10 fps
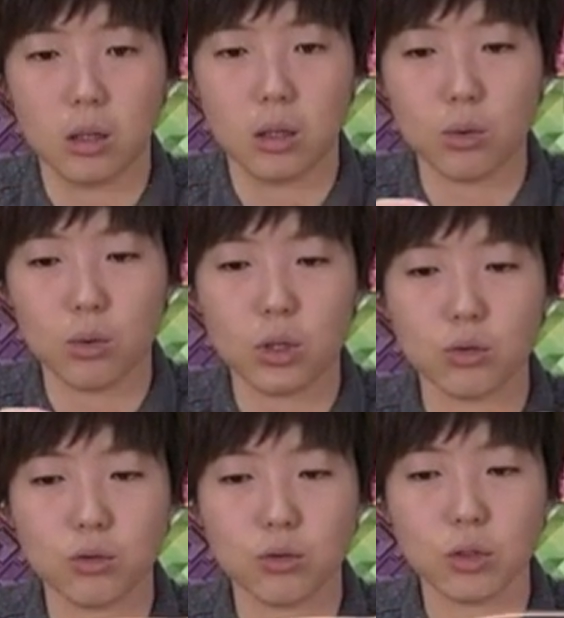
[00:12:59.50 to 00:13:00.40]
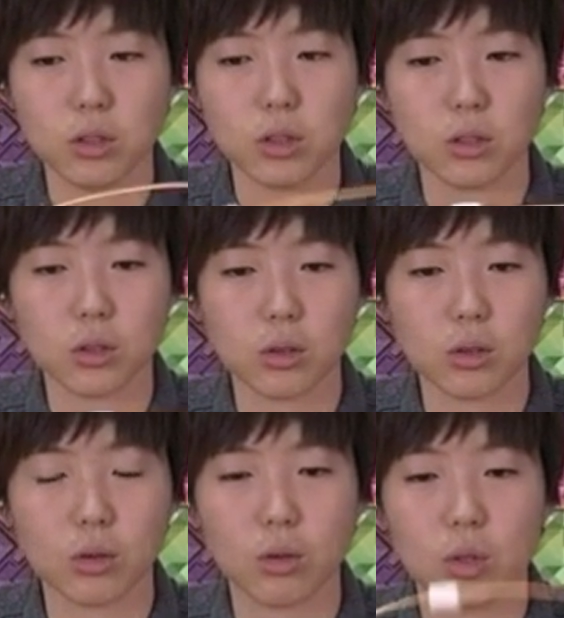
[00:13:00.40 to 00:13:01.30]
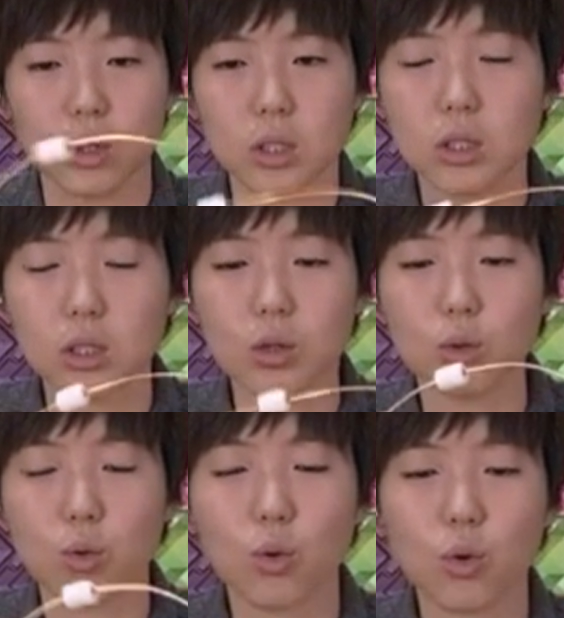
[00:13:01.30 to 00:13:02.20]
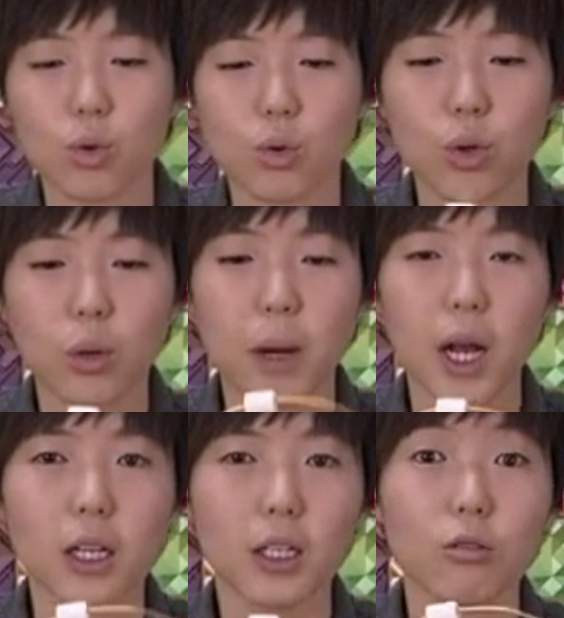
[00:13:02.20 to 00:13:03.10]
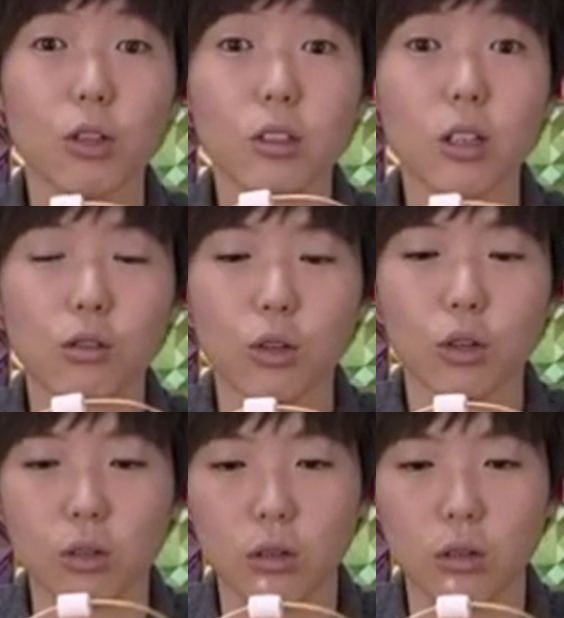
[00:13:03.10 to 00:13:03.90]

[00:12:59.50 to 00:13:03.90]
이렇게 두고 쓰는 거죠. 실제로 요거 요렇게 팔기도 하더라고요.